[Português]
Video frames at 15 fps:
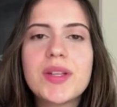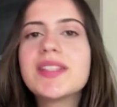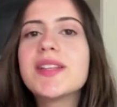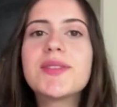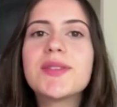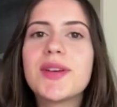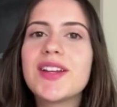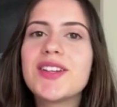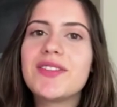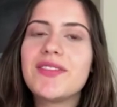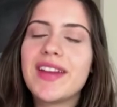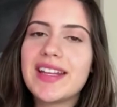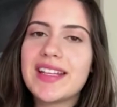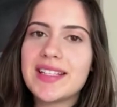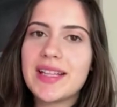assessora de
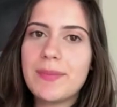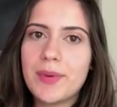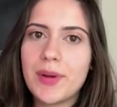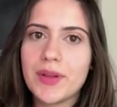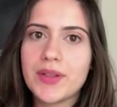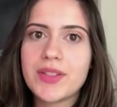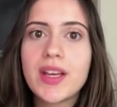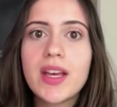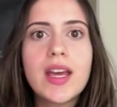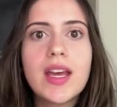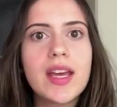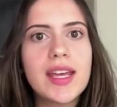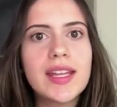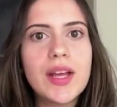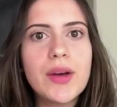vendas da Protos.
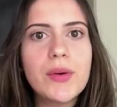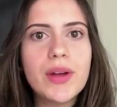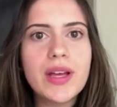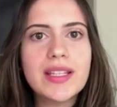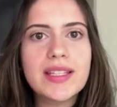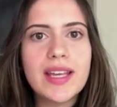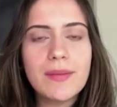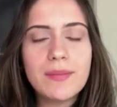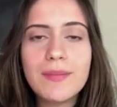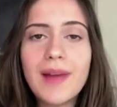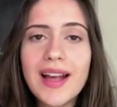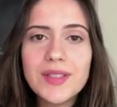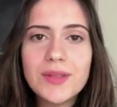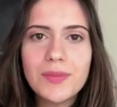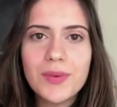Que tal conhecer
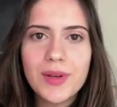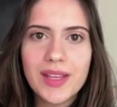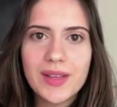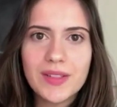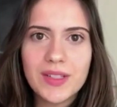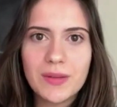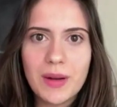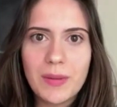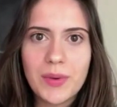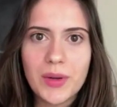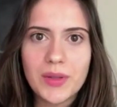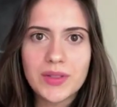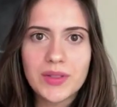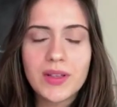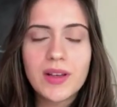mais um pouquinho sobre a
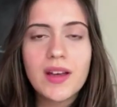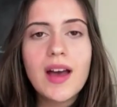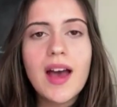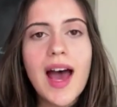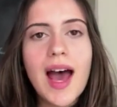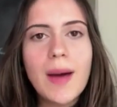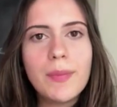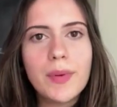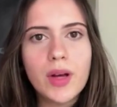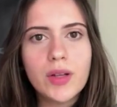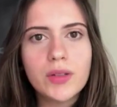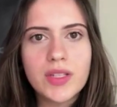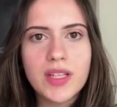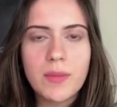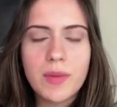Protos? A
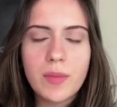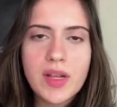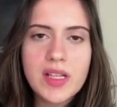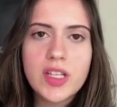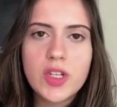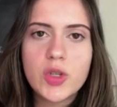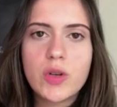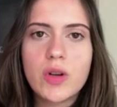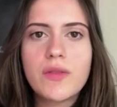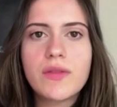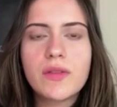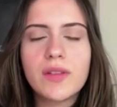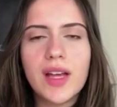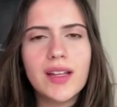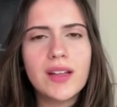Protos é uma empresa júnior
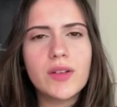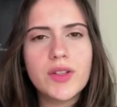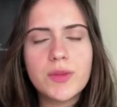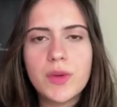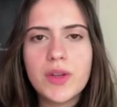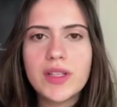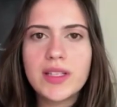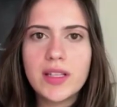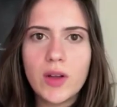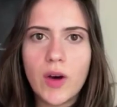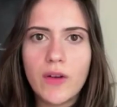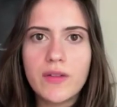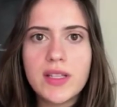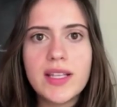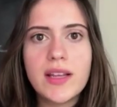fundada em
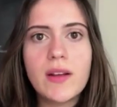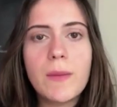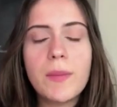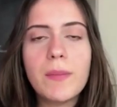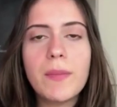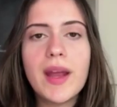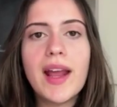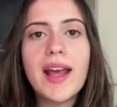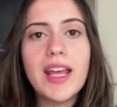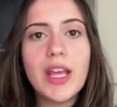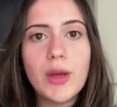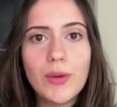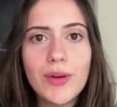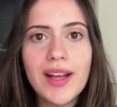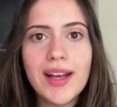2019, sendo a primeira
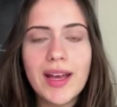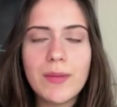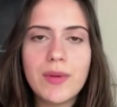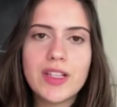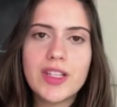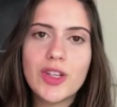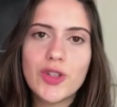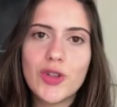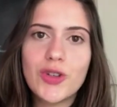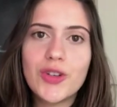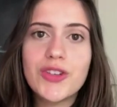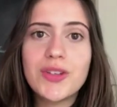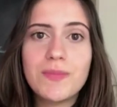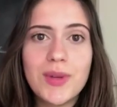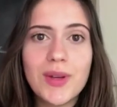e única empresa júnior
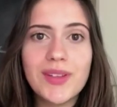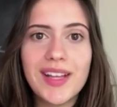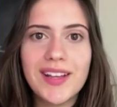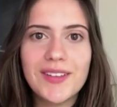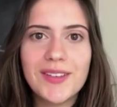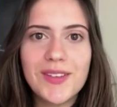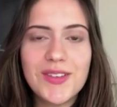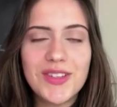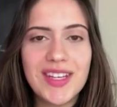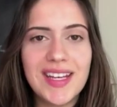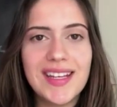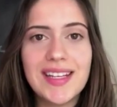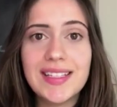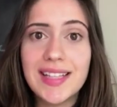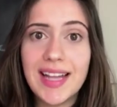de biotecnologia
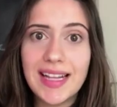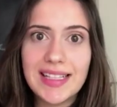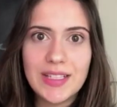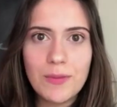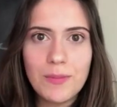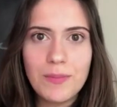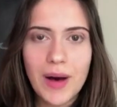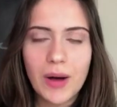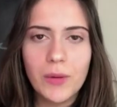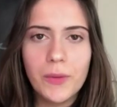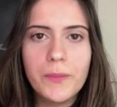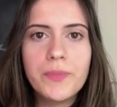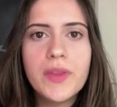da cidade de São Paulo.